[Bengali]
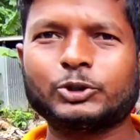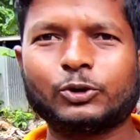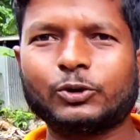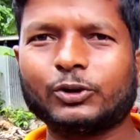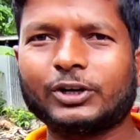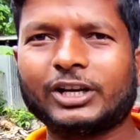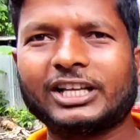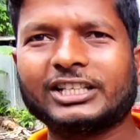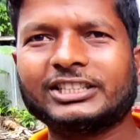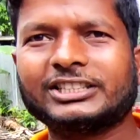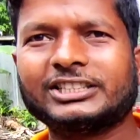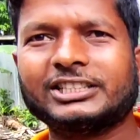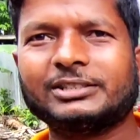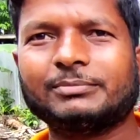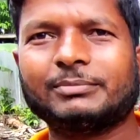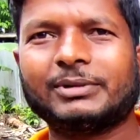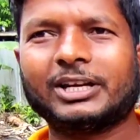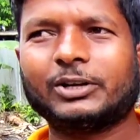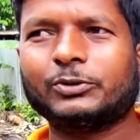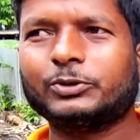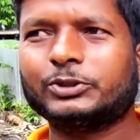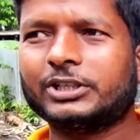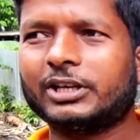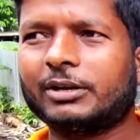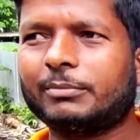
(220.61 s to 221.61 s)
যখন আনছি মানে
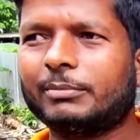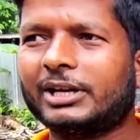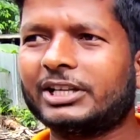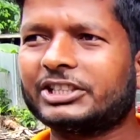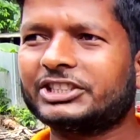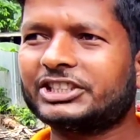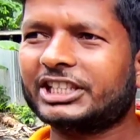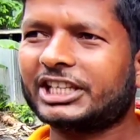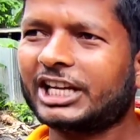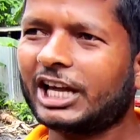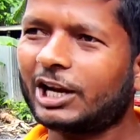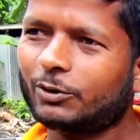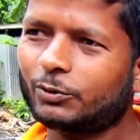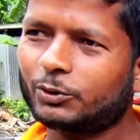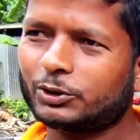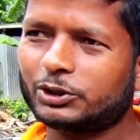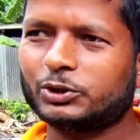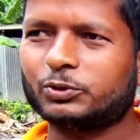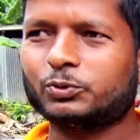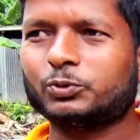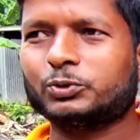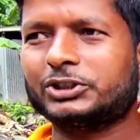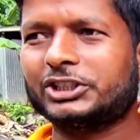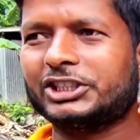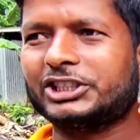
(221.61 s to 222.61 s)
ওই যে আমার যে কালো গতি
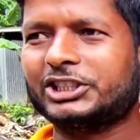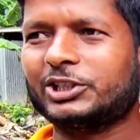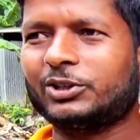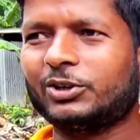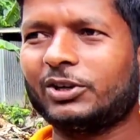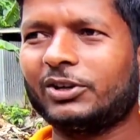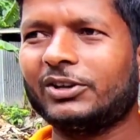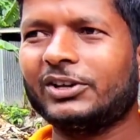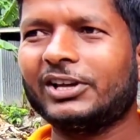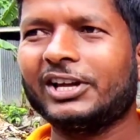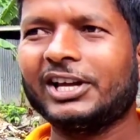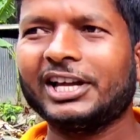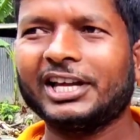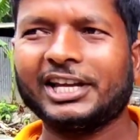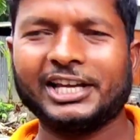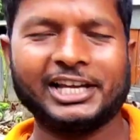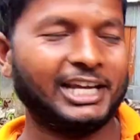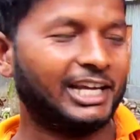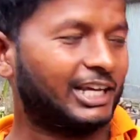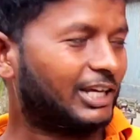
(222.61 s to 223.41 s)
গুতেই ছিল হ্যাঁ।